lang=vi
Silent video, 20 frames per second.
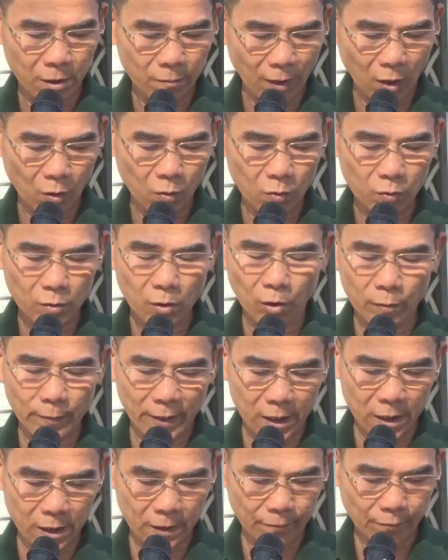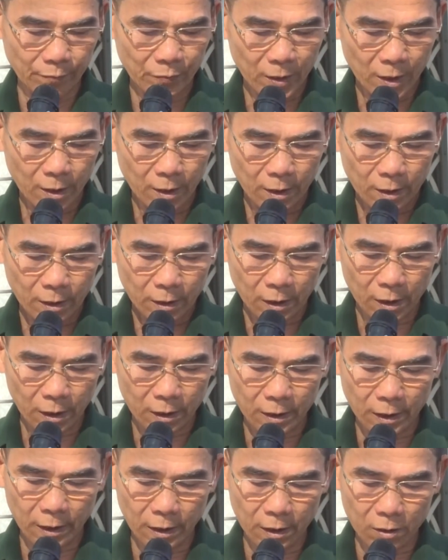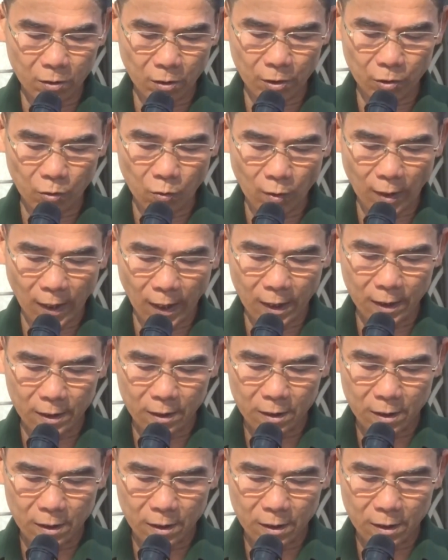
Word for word: hơn 145 m, rộng 4 m, dự kiến kinh